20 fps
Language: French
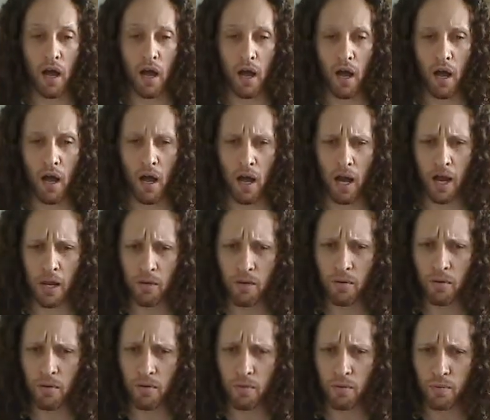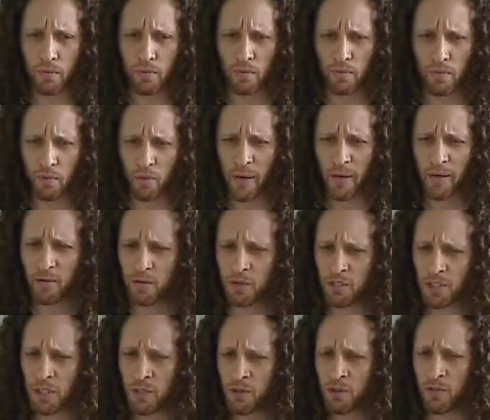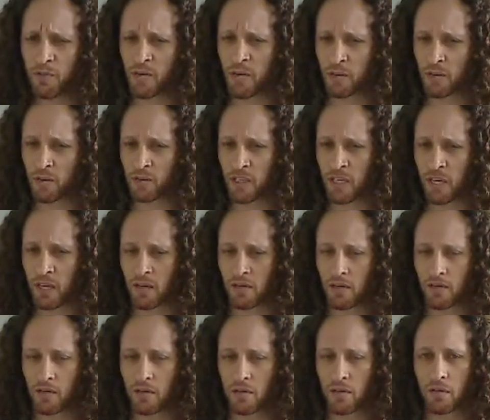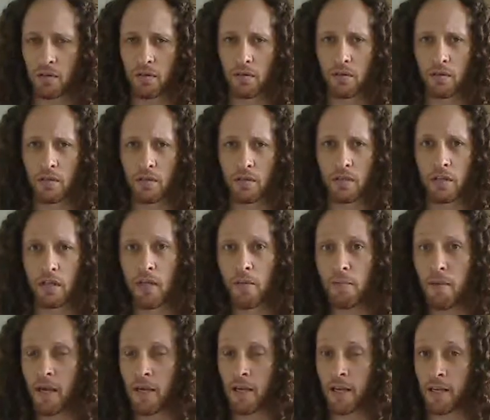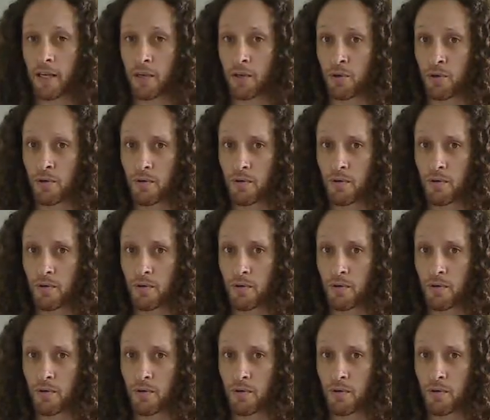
Alors, toi aussi tu viens du ciel. De quelle planète es-tu